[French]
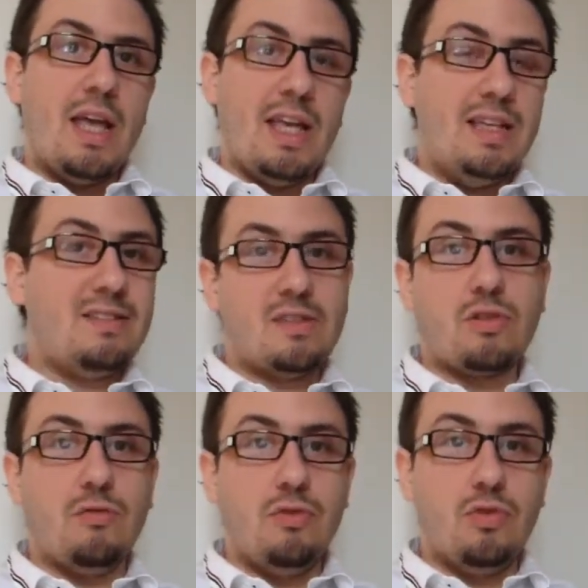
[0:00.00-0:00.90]
et c'est ce
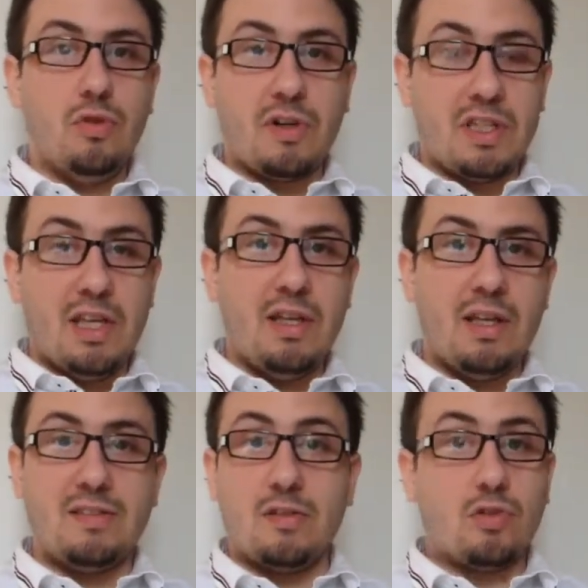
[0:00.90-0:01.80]
que vous
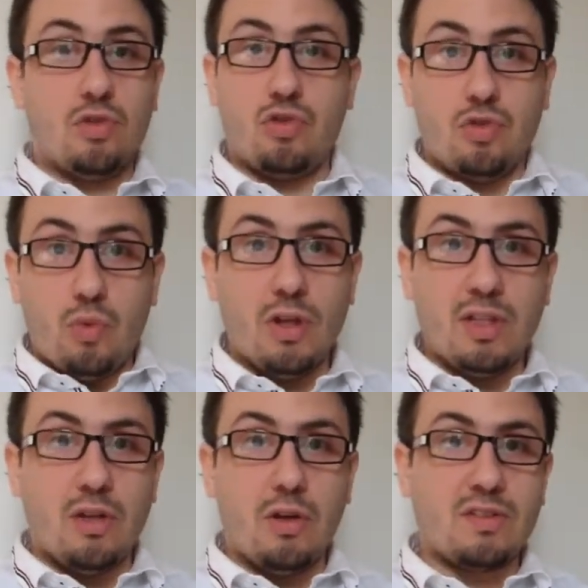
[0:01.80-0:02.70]
devriez, et c'est ce que je dois
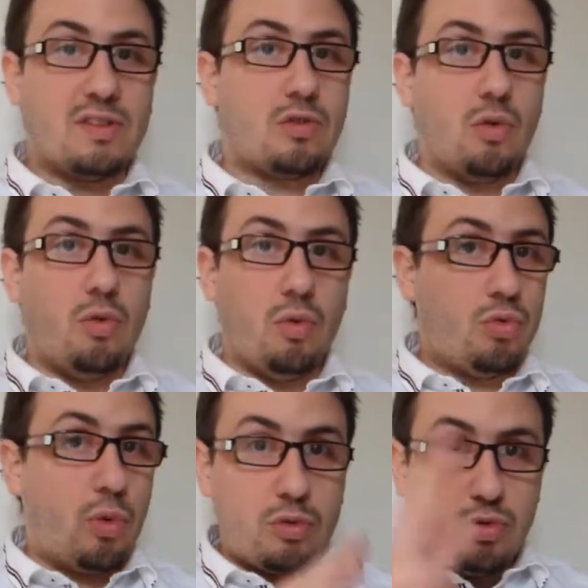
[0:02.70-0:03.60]
d'ailleurs, c'est ce qu'on
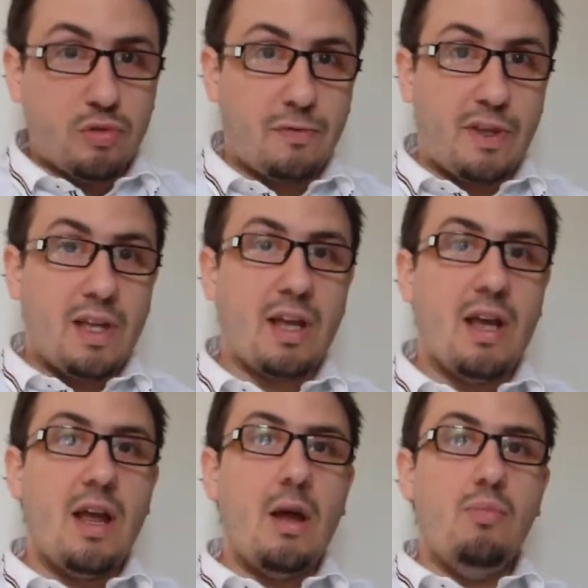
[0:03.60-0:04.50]
doit tous faire
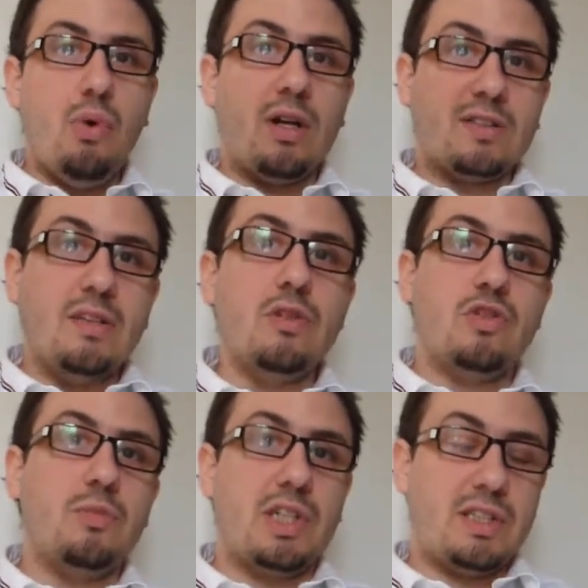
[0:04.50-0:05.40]
pour atteindre
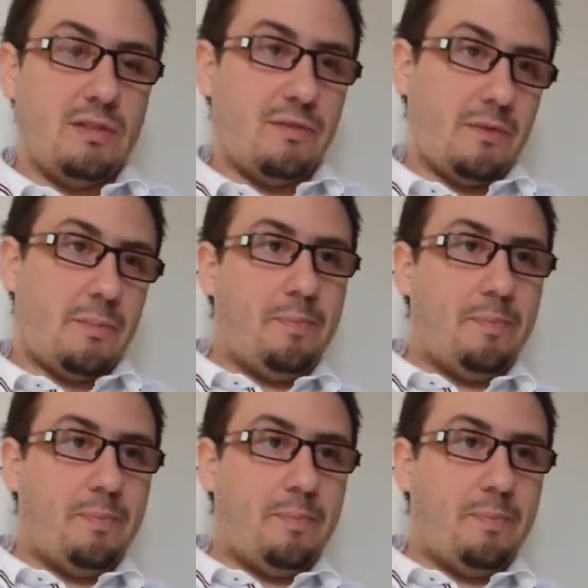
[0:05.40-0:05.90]
nos objectifs.